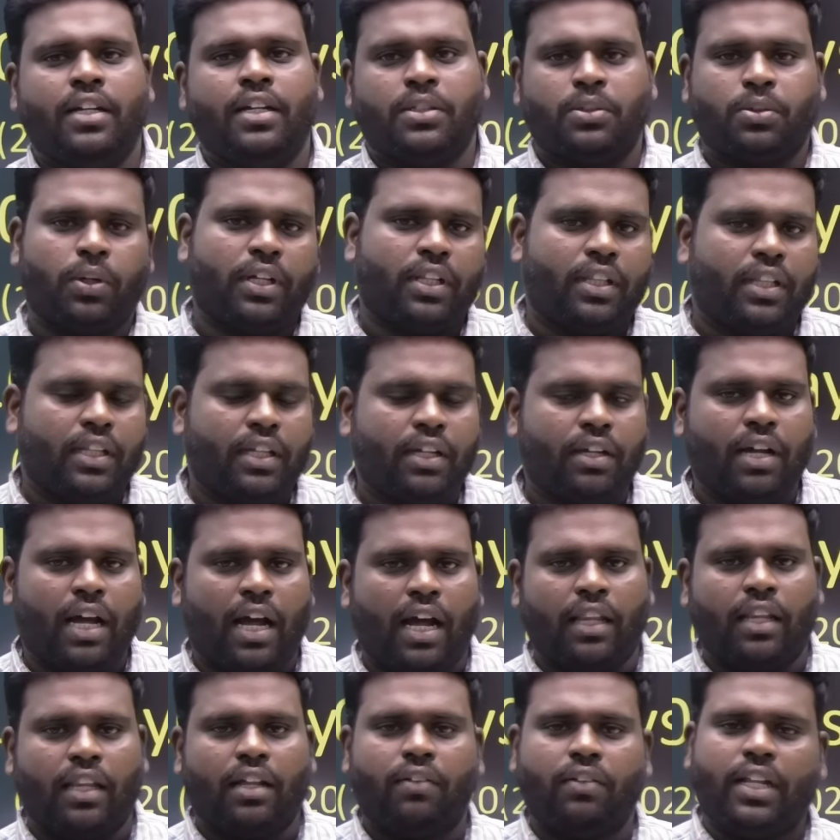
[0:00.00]
ஸோ இது
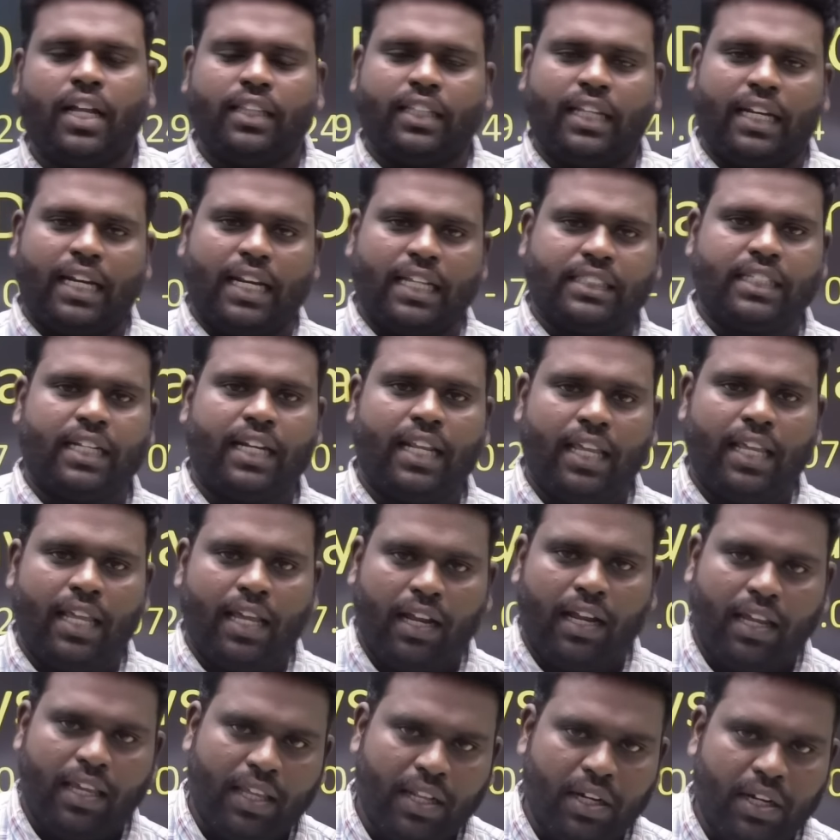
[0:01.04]
அதாவது அந்த லெசனே
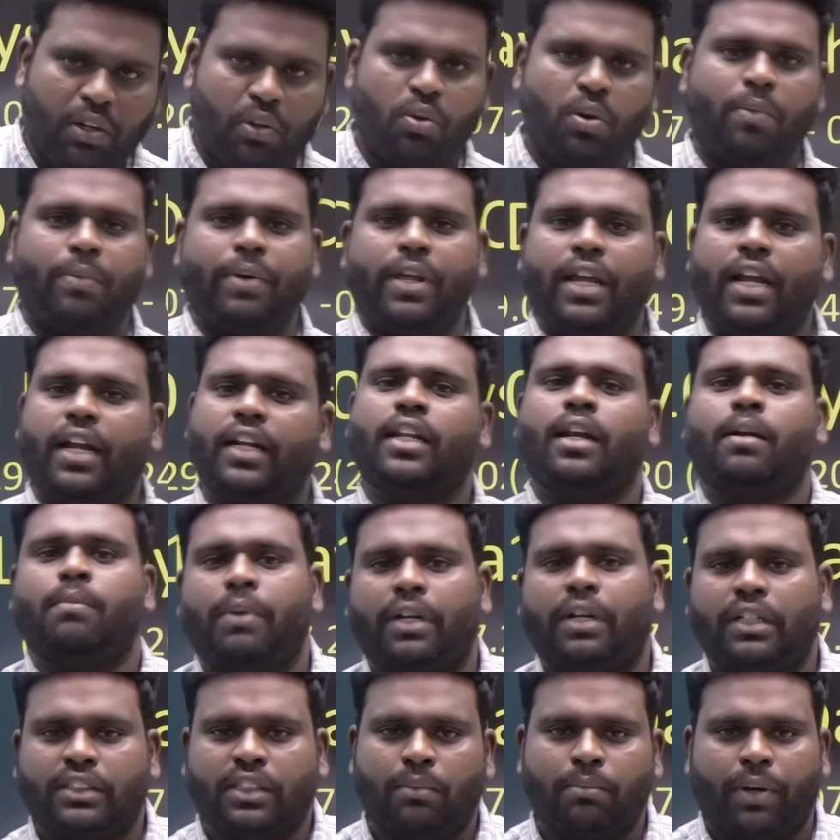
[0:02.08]
எங்கே இருக்கும் அப்படிங்கிறத நான்
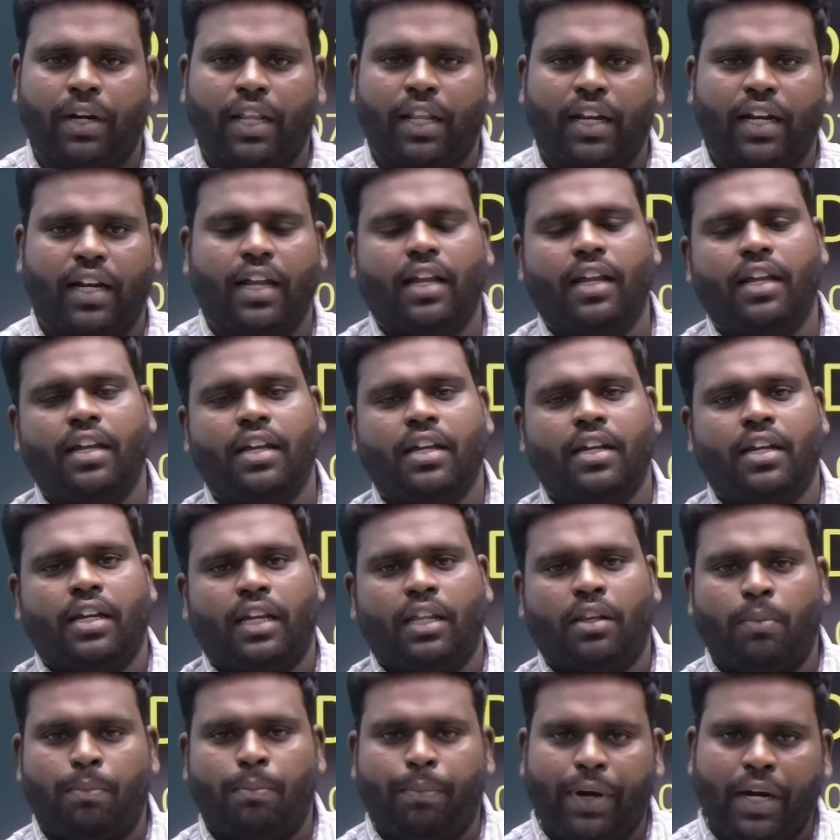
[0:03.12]
மென்ஷன் பண்ணியிருக்கேன்
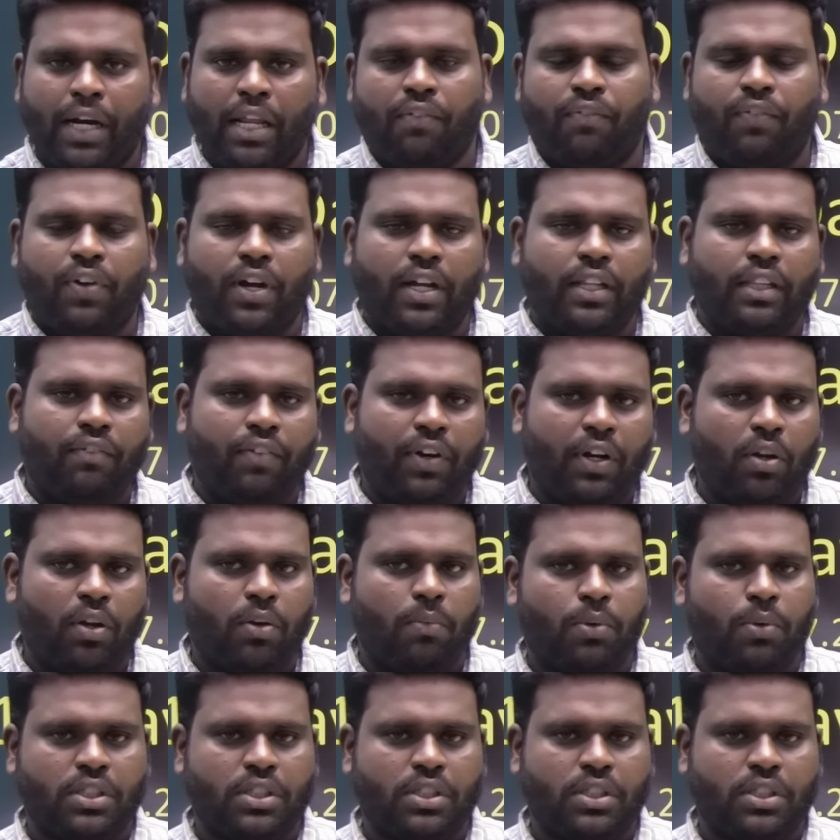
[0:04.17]
இது பிடிஎஃபா இந்த வீடியோ